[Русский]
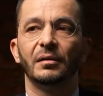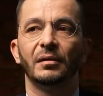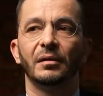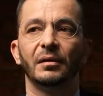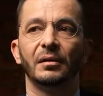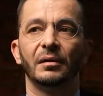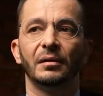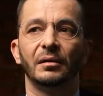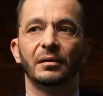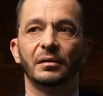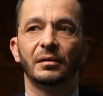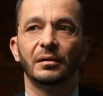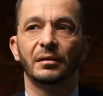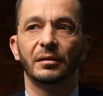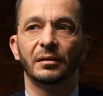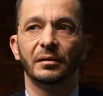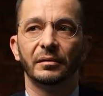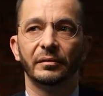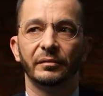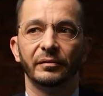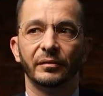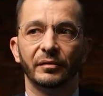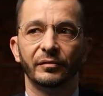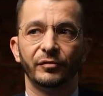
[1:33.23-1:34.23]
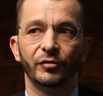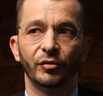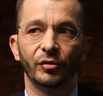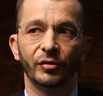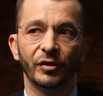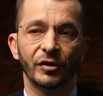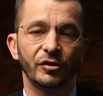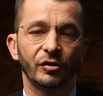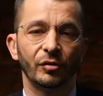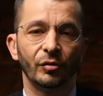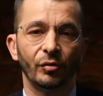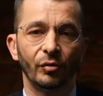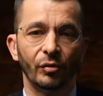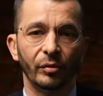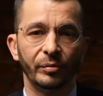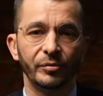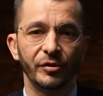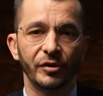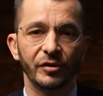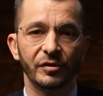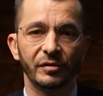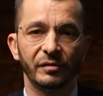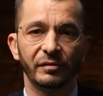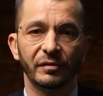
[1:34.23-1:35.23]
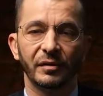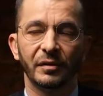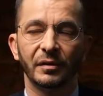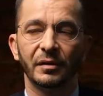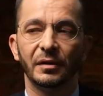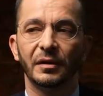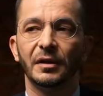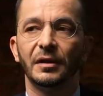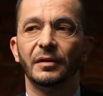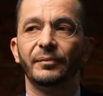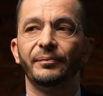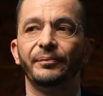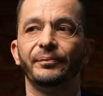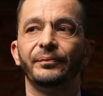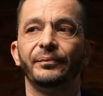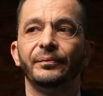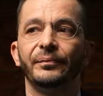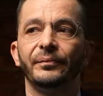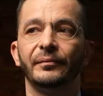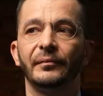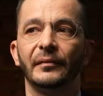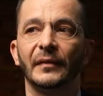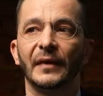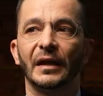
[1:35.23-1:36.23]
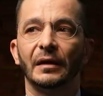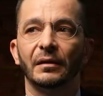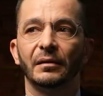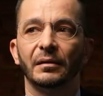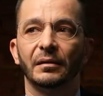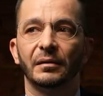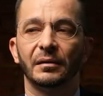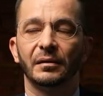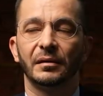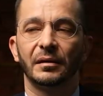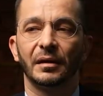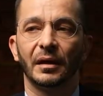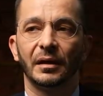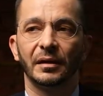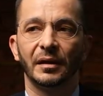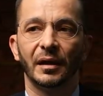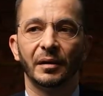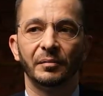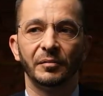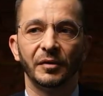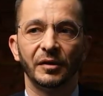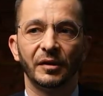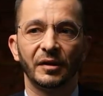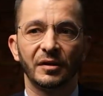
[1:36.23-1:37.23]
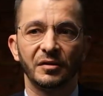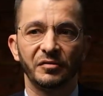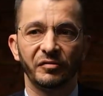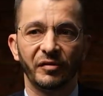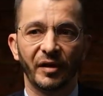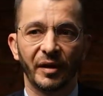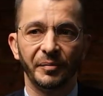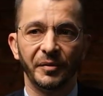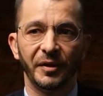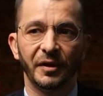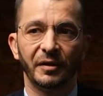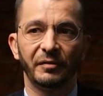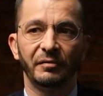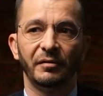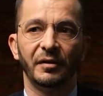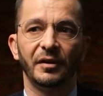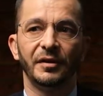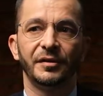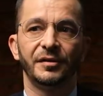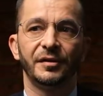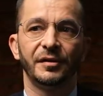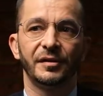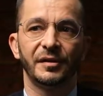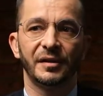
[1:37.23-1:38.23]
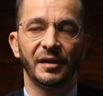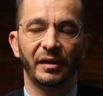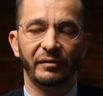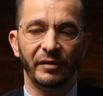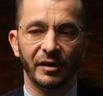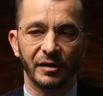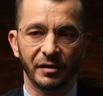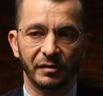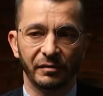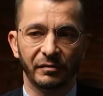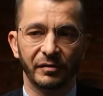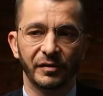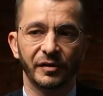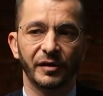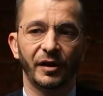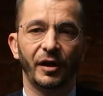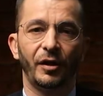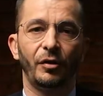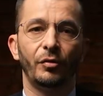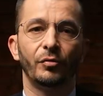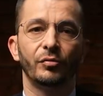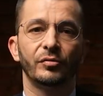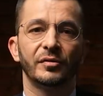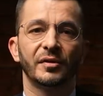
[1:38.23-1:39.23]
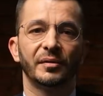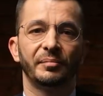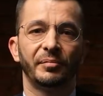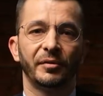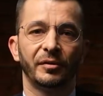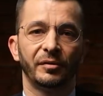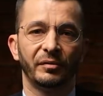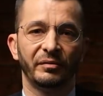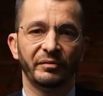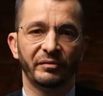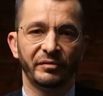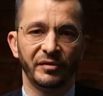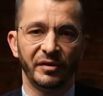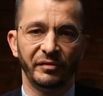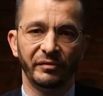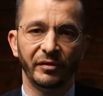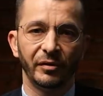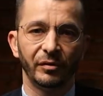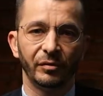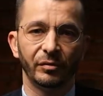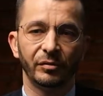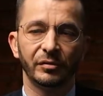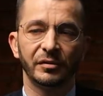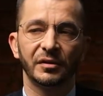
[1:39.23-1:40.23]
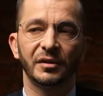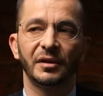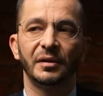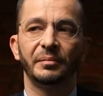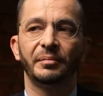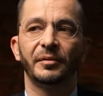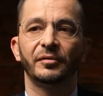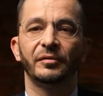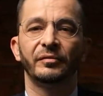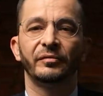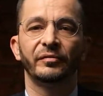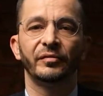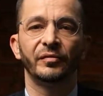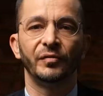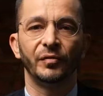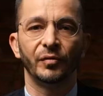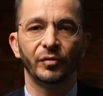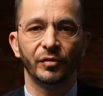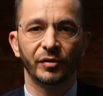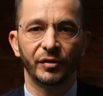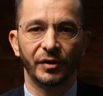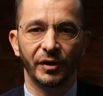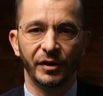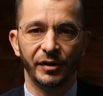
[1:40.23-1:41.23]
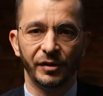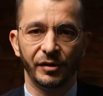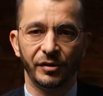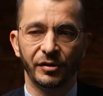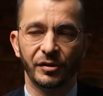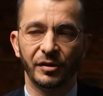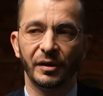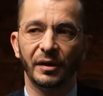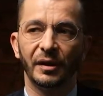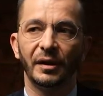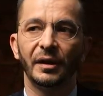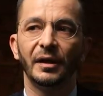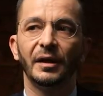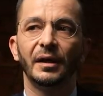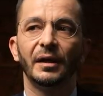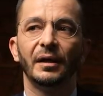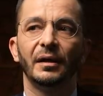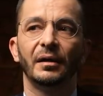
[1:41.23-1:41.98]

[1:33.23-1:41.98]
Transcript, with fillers: все наше общество — Э, когда мы трансформировались из Советского Союза, потом в 90-е, потом в 2000-е.